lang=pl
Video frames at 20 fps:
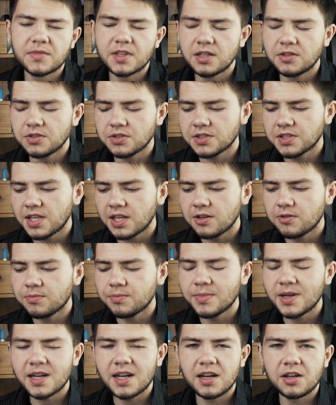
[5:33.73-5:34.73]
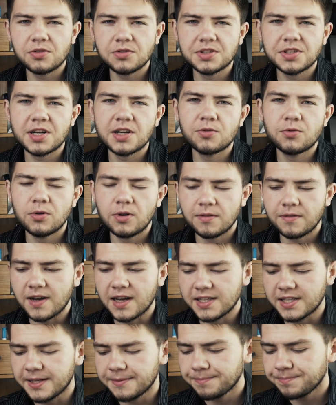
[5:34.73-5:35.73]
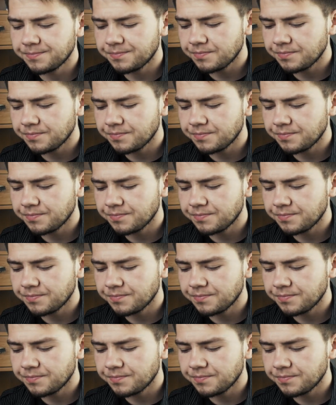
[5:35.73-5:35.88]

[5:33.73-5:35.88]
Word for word: zostają mega rozregulowane.